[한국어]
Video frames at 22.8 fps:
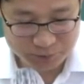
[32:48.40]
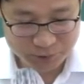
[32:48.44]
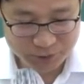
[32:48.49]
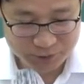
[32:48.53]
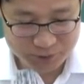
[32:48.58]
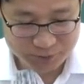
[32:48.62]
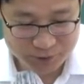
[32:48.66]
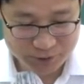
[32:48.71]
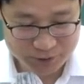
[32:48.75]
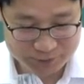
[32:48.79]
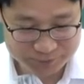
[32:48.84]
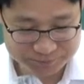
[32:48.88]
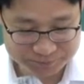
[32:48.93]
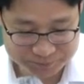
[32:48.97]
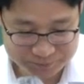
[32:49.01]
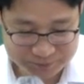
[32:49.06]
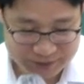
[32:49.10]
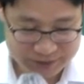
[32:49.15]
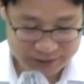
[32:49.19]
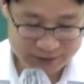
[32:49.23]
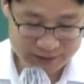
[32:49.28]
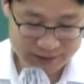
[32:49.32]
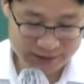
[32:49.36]
보시면
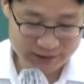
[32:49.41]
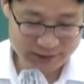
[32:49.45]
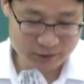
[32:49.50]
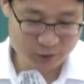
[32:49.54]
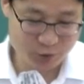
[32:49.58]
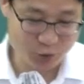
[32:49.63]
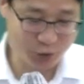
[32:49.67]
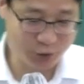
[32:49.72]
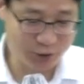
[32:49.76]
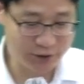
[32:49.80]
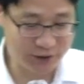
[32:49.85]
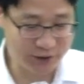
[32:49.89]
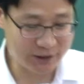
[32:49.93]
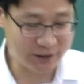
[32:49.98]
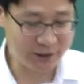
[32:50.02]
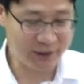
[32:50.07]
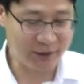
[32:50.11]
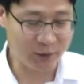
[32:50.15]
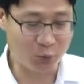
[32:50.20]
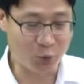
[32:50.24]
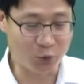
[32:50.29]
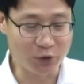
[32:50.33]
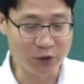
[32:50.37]
자
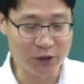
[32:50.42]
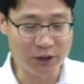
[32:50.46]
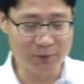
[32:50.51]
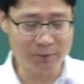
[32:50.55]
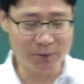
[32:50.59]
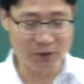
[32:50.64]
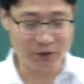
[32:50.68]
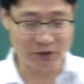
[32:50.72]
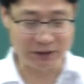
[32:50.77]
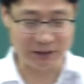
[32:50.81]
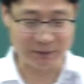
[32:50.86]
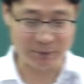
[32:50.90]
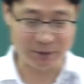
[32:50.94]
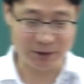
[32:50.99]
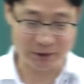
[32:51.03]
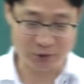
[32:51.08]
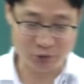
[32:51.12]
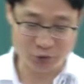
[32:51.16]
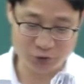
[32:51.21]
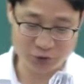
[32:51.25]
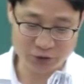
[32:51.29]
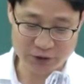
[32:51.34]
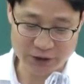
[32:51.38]
취득세 01번 테마
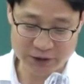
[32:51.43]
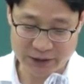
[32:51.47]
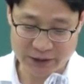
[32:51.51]
취득세